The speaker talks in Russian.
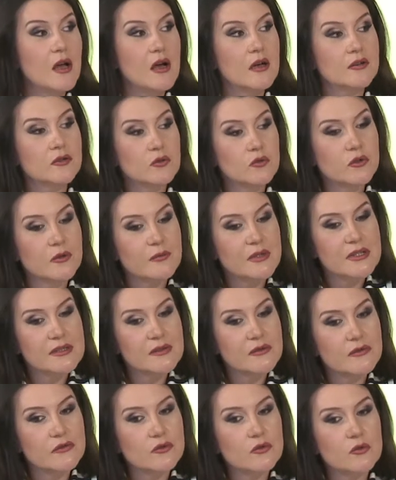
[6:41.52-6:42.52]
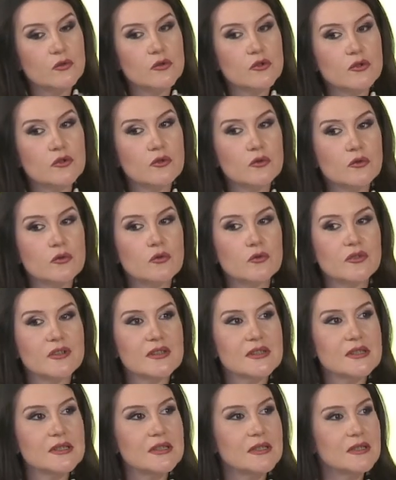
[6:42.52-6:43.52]
то имеется в виду, что у
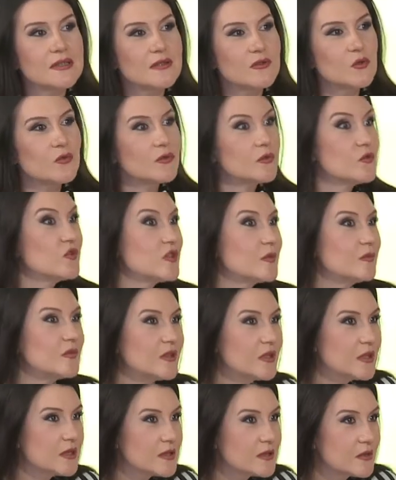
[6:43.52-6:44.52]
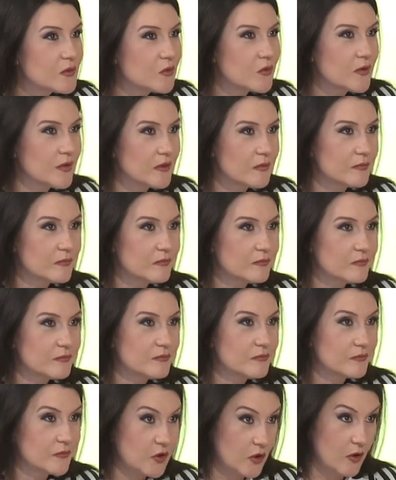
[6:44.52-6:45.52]
нас есть новые учебники истории.
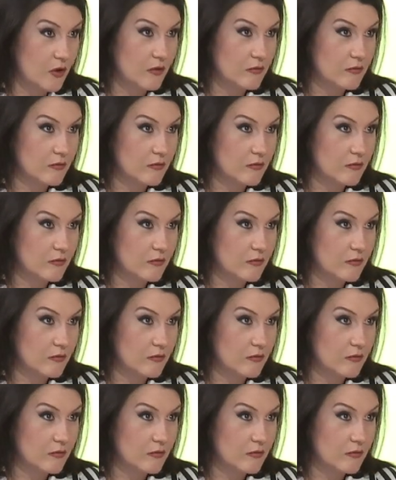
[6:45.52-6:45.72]
Да. да.